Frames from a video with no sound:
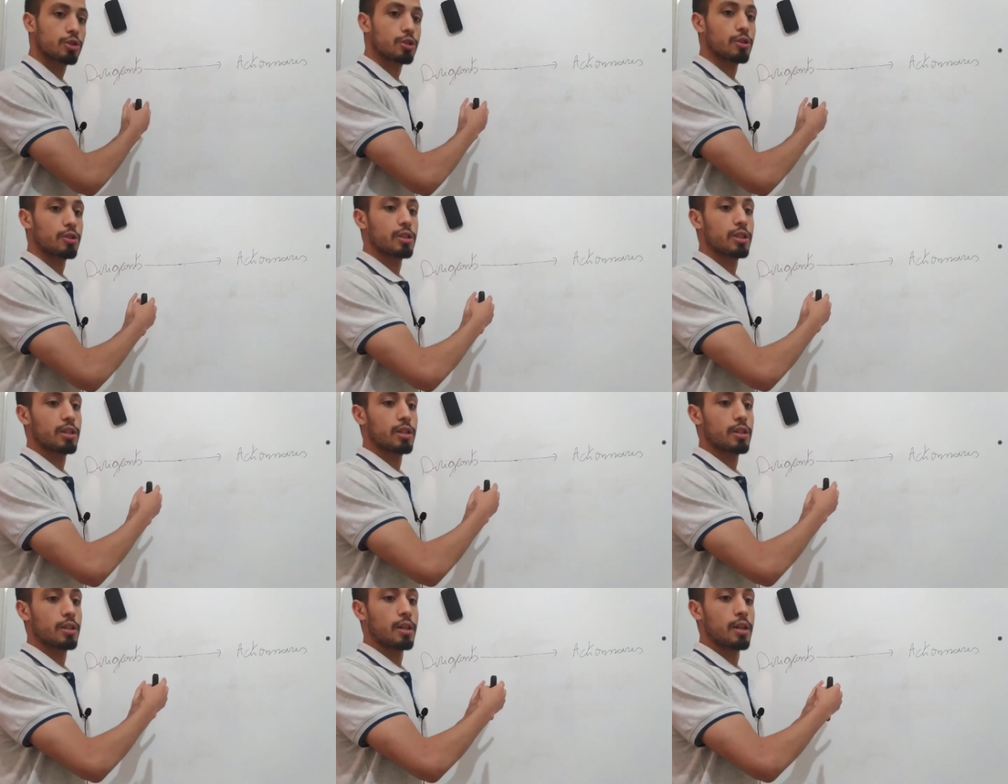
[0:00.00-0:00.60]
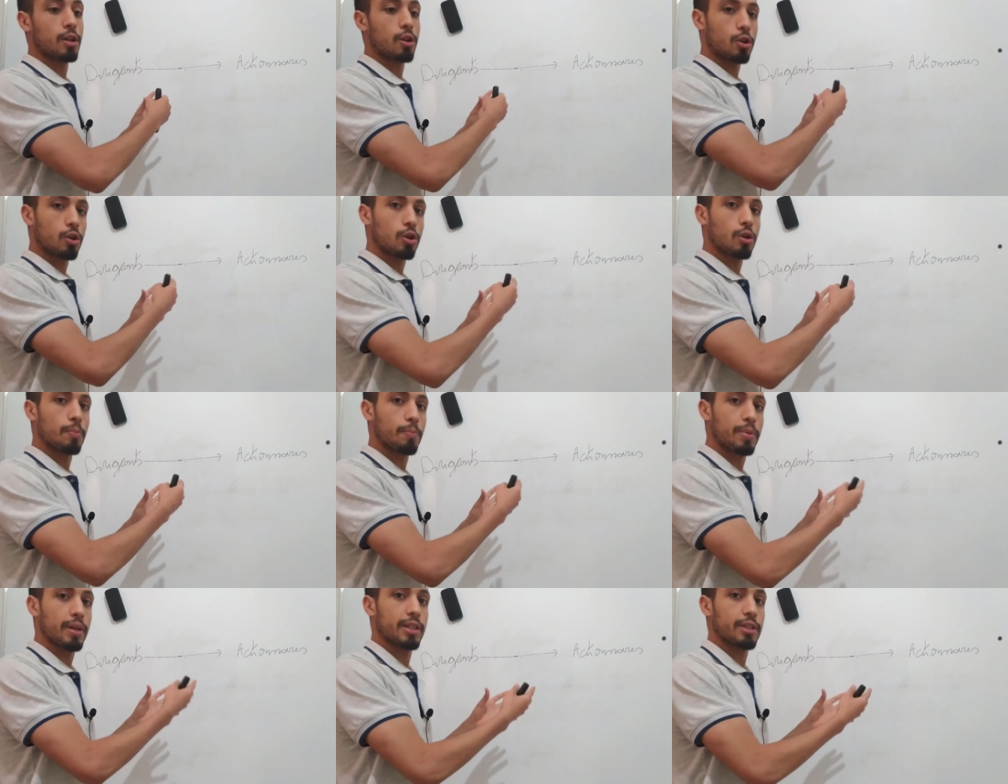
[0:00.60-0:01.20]
ce sont des
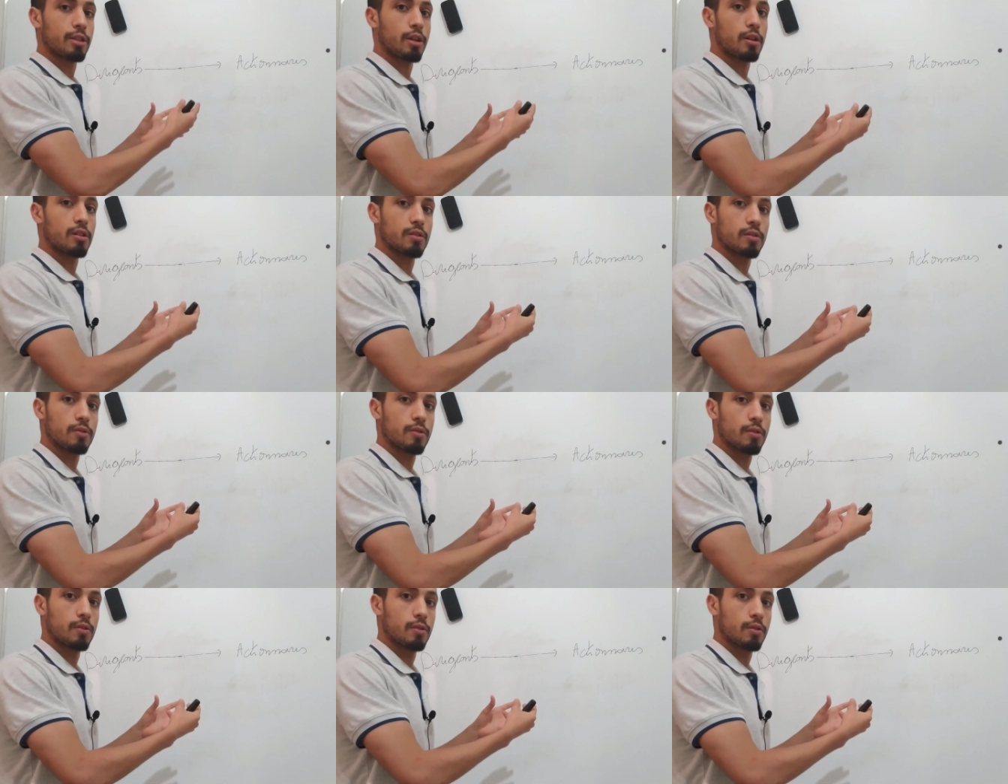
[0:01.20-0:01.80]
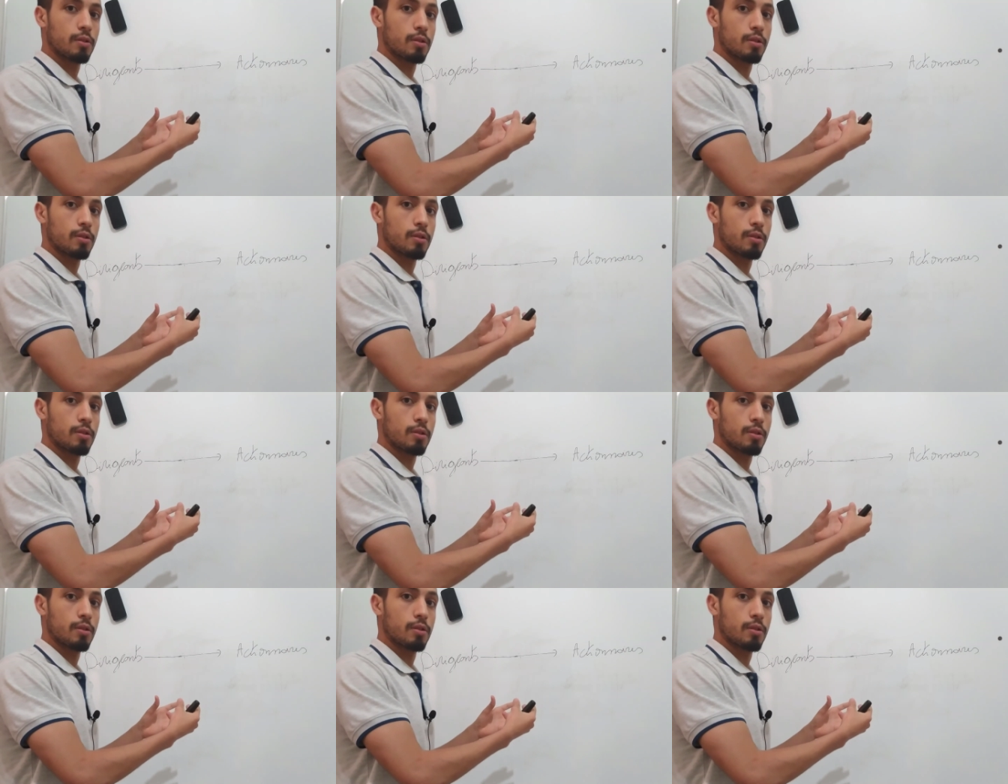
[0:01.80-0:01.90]
compétents.